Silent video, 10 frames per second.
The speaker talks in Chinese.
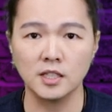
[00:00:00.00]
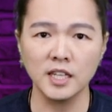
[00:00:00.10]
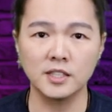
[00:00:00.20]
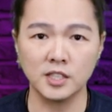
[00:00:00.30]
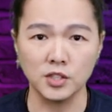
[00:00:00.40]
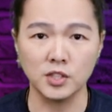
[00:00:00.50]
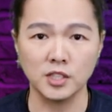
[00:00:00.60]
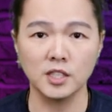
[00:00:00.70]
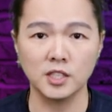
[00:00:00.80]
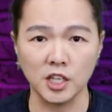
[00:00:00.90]
在紧
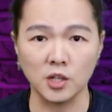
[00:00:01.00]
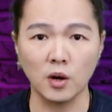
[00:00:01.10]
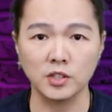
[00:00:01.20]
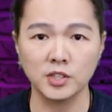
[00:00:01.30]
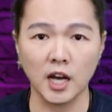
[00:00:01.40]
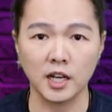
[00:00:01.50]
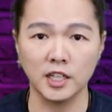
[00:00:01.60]
急的情况下，